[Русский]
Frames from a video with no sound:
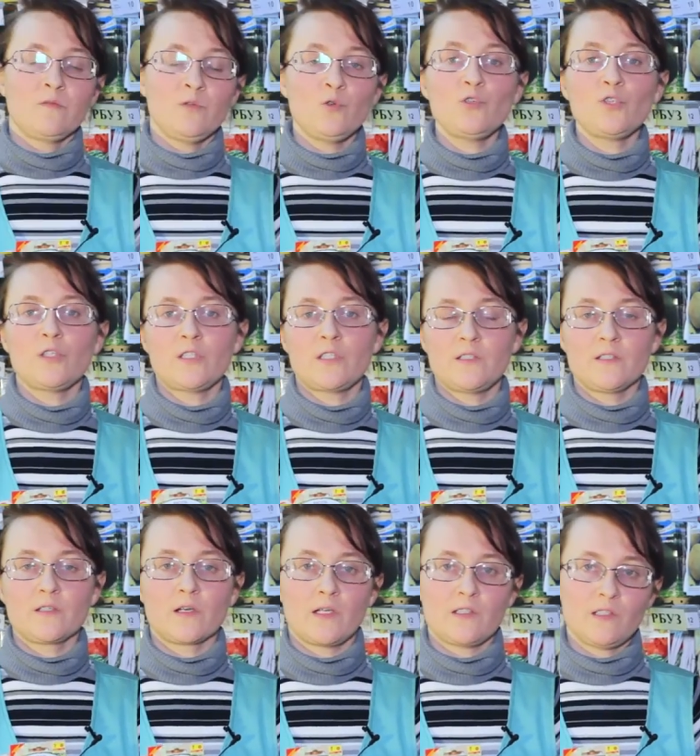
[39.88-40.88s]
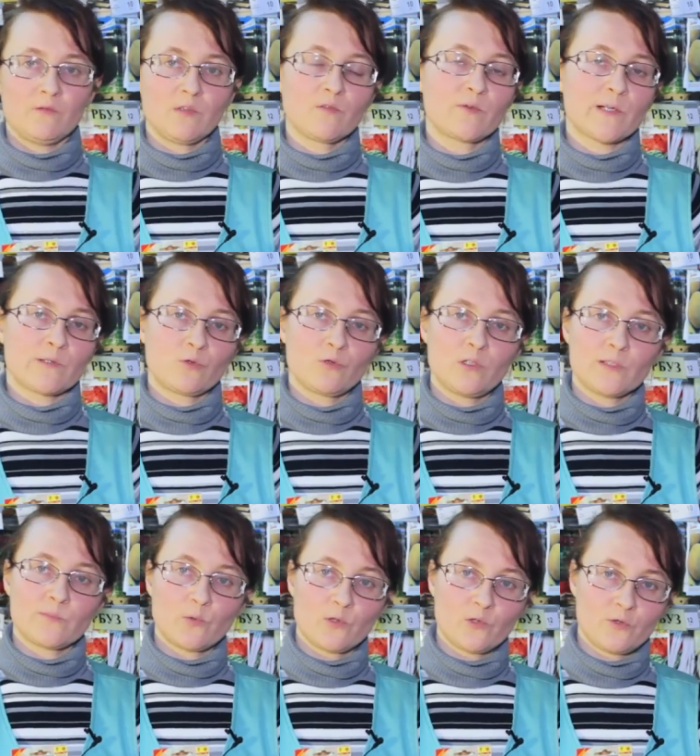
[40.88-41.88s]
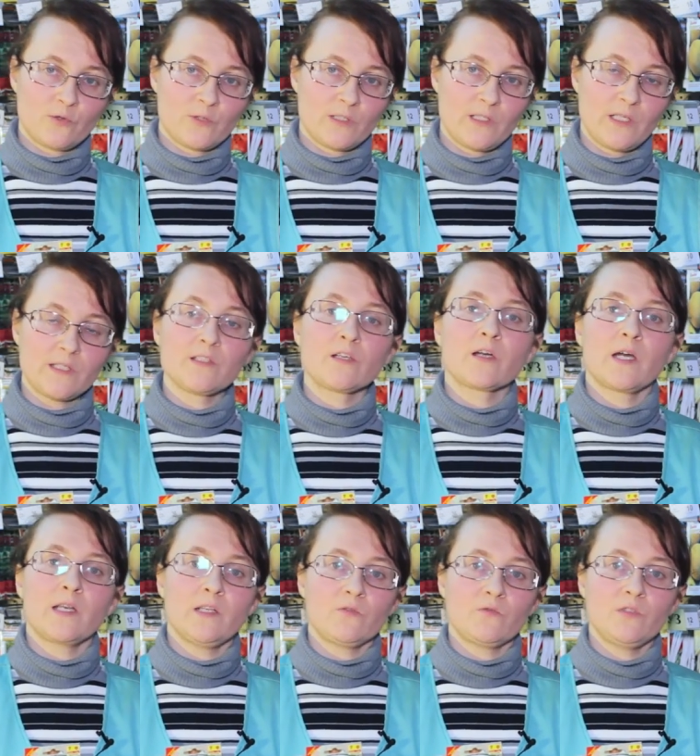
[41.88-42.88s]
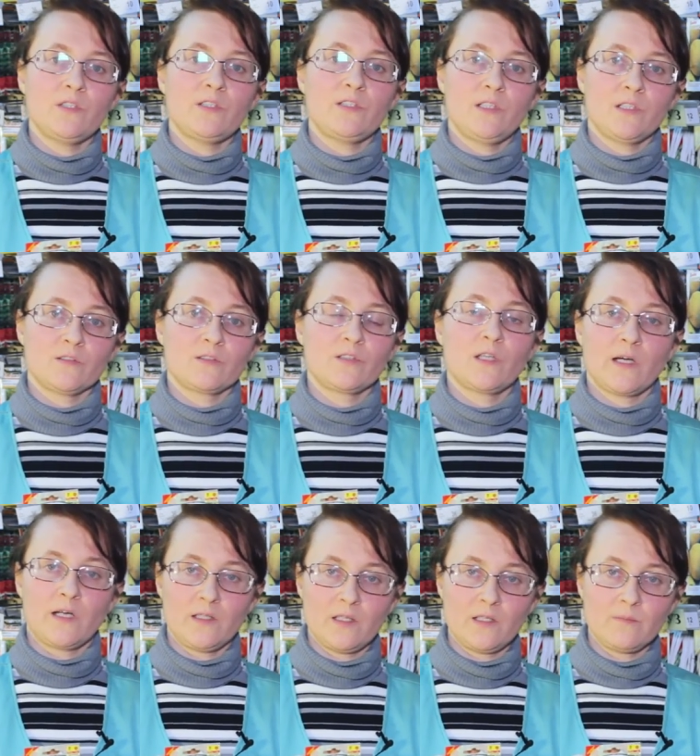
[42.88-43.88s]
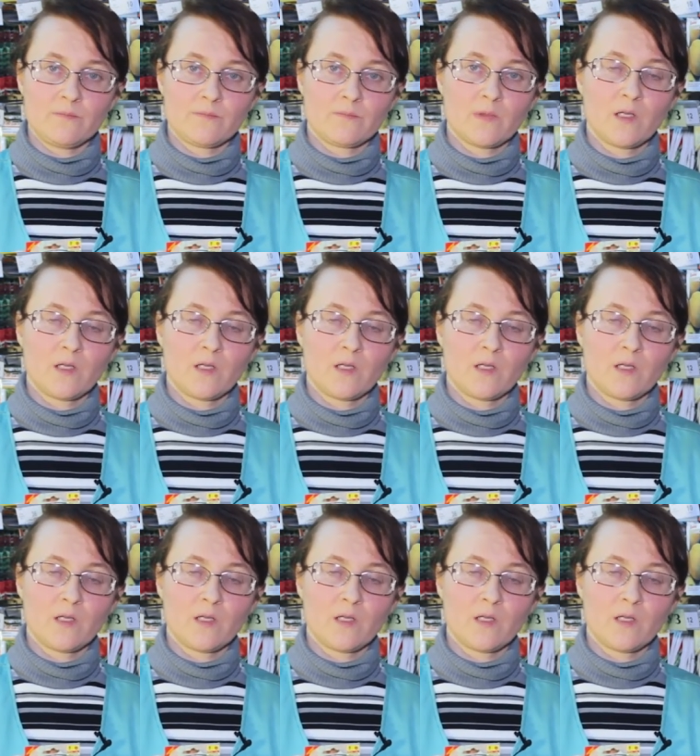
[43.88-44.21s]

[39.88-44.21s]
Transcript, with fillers: Пьющаяся декоративная фасоль используется для декорирования стен зданий,